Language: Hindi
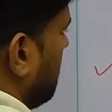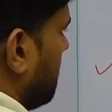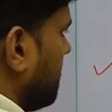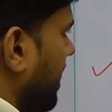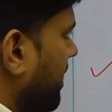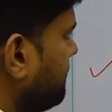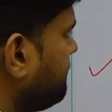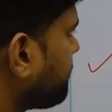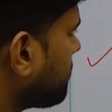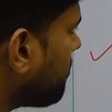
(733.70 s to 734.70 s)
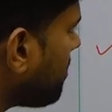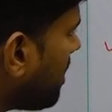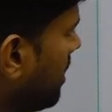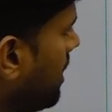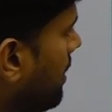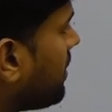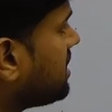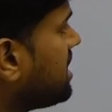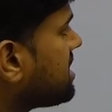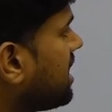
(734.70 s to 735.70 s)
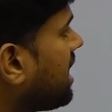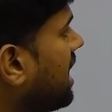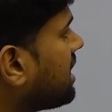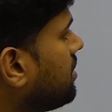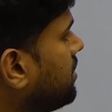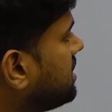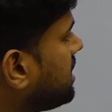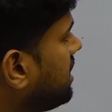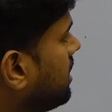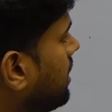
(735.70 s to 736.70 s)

करता है प्रदेश सरकार के मंत्री